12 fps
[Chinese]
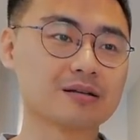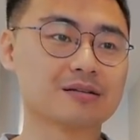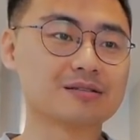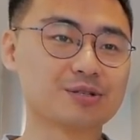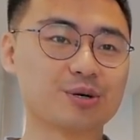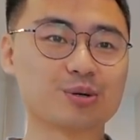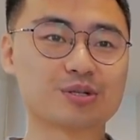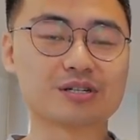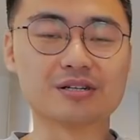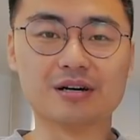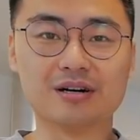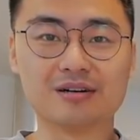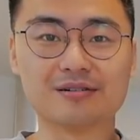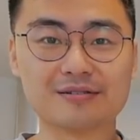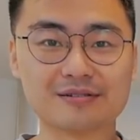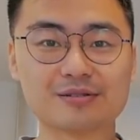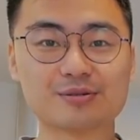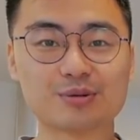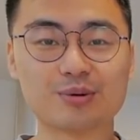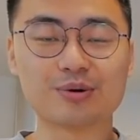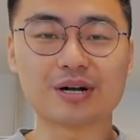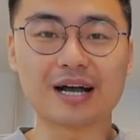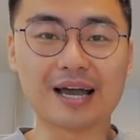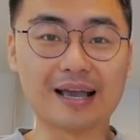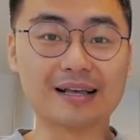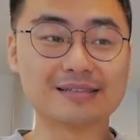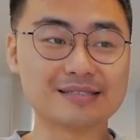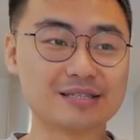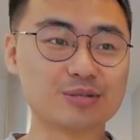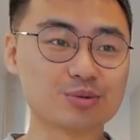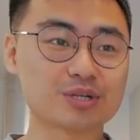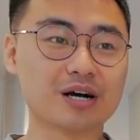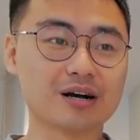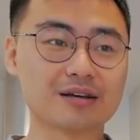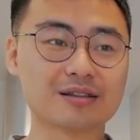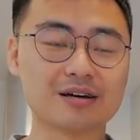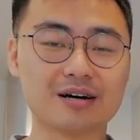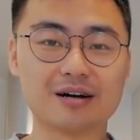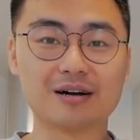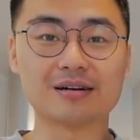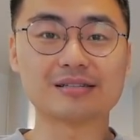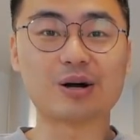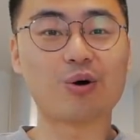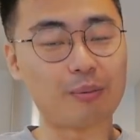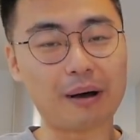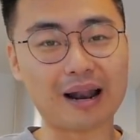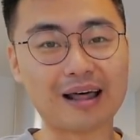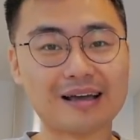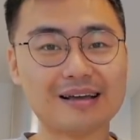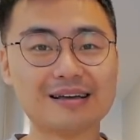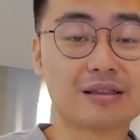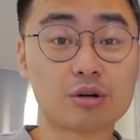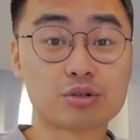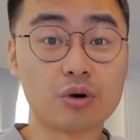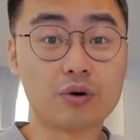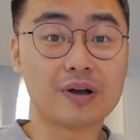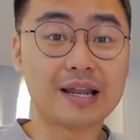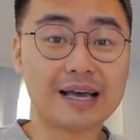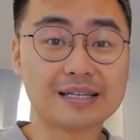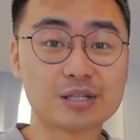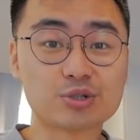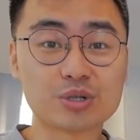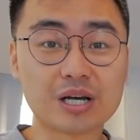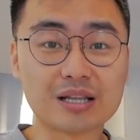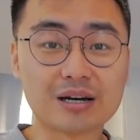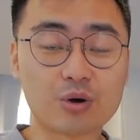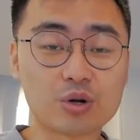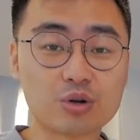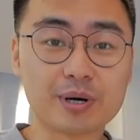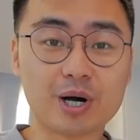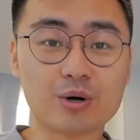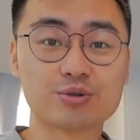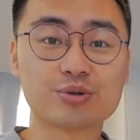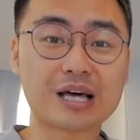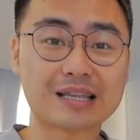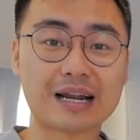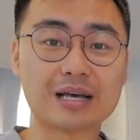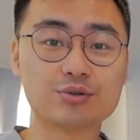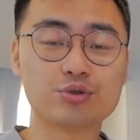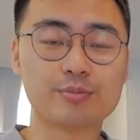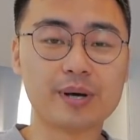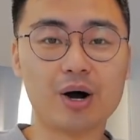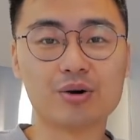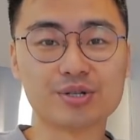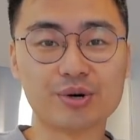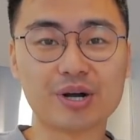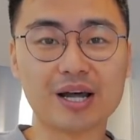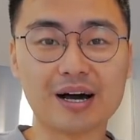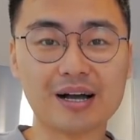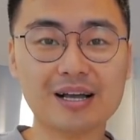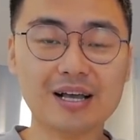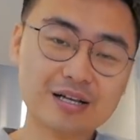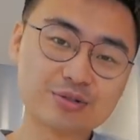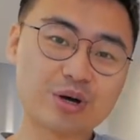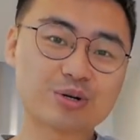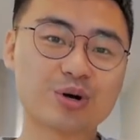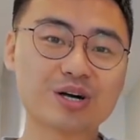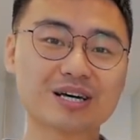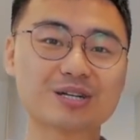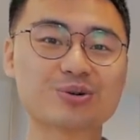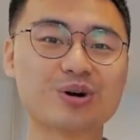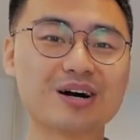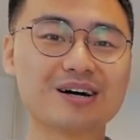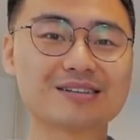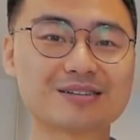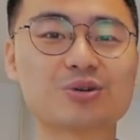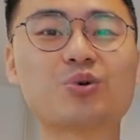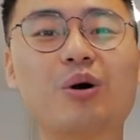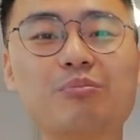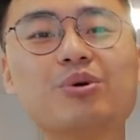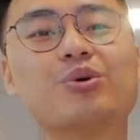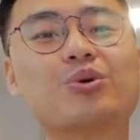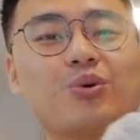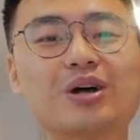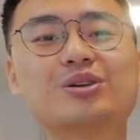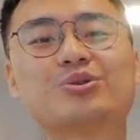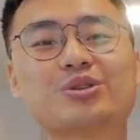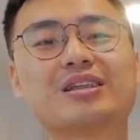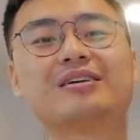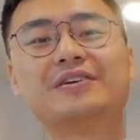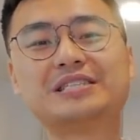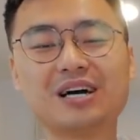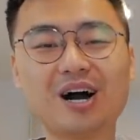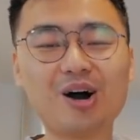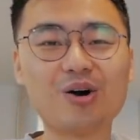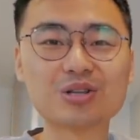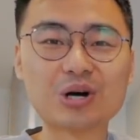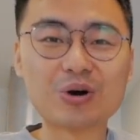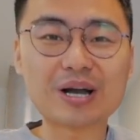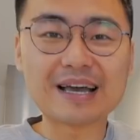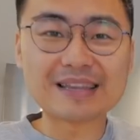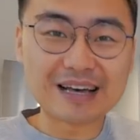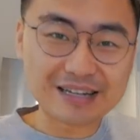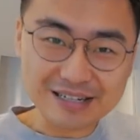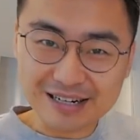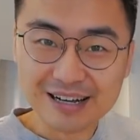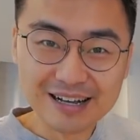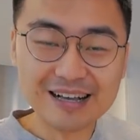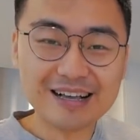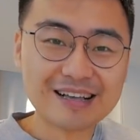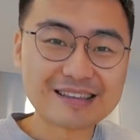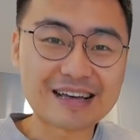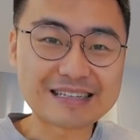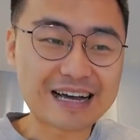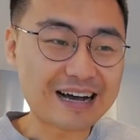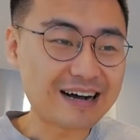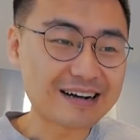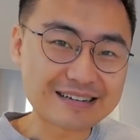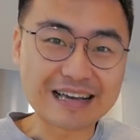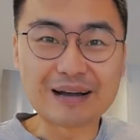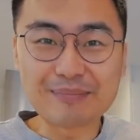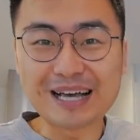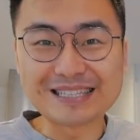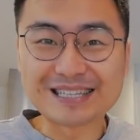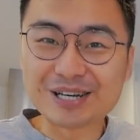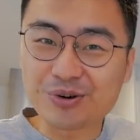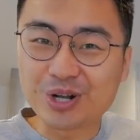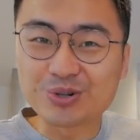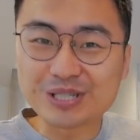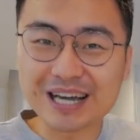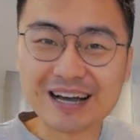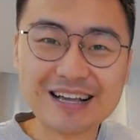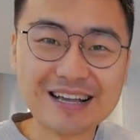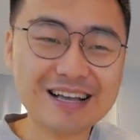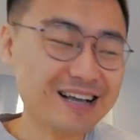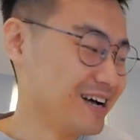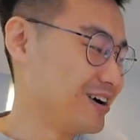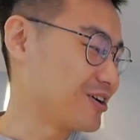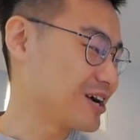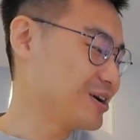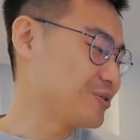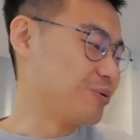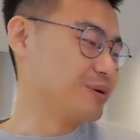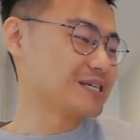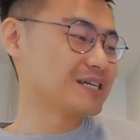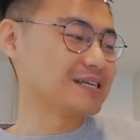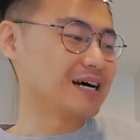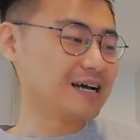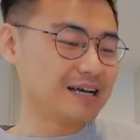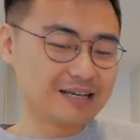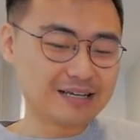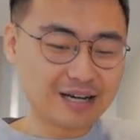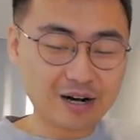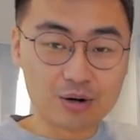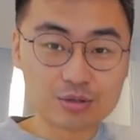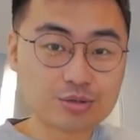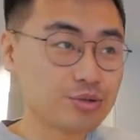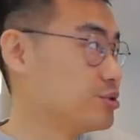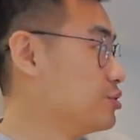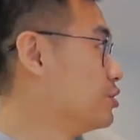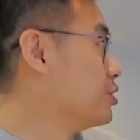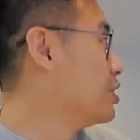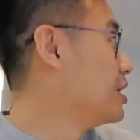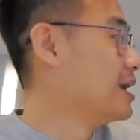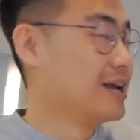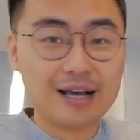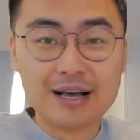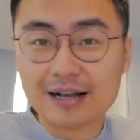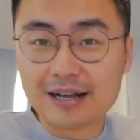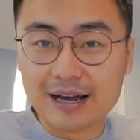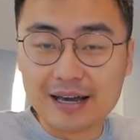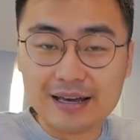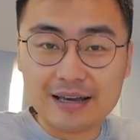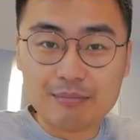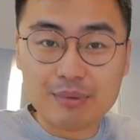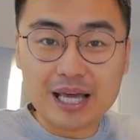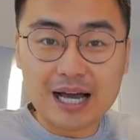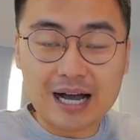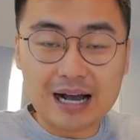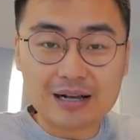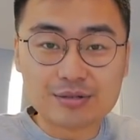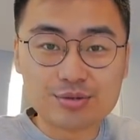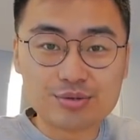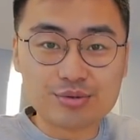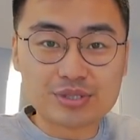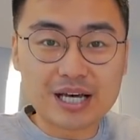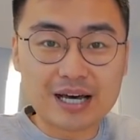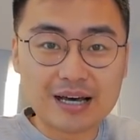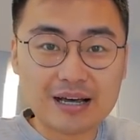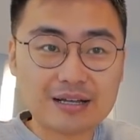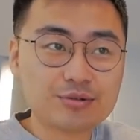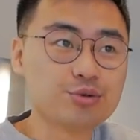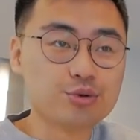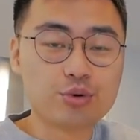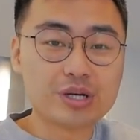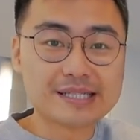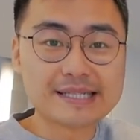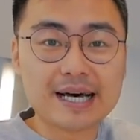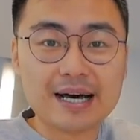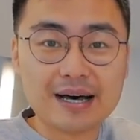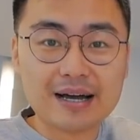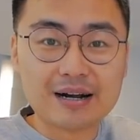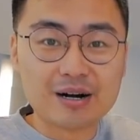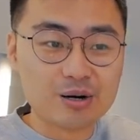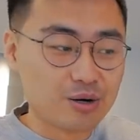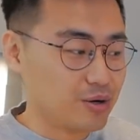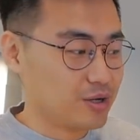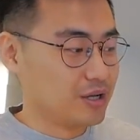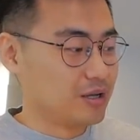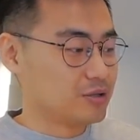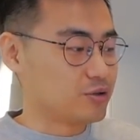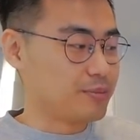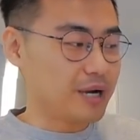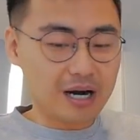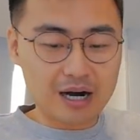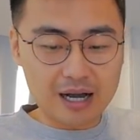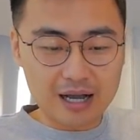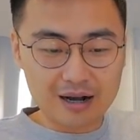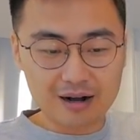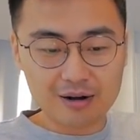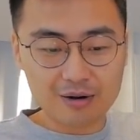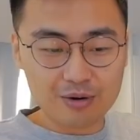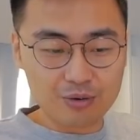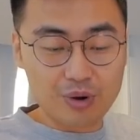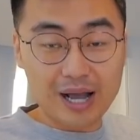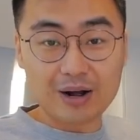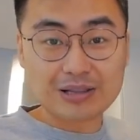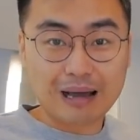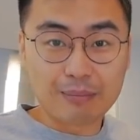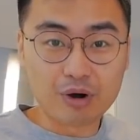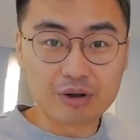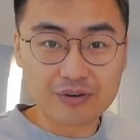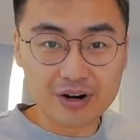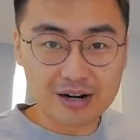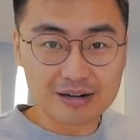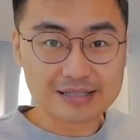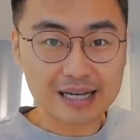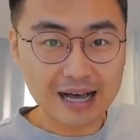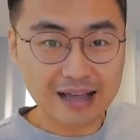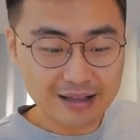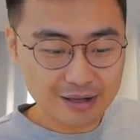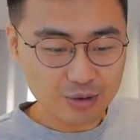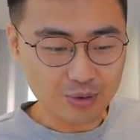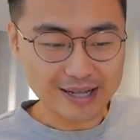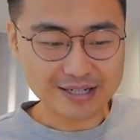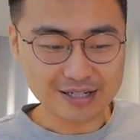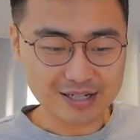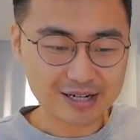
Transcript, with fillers: 就只能送给基督城的小伙伴了。到时候我会联系中奖的观友去他那里取票就 OK 了。虽然说他说关不关注他的微信号都 OK，但是大家给个面子关注一下。OK，我们现在要去给米娅取餐、取月子餐，然后顺便还要我还要打包一份餐回来吃。你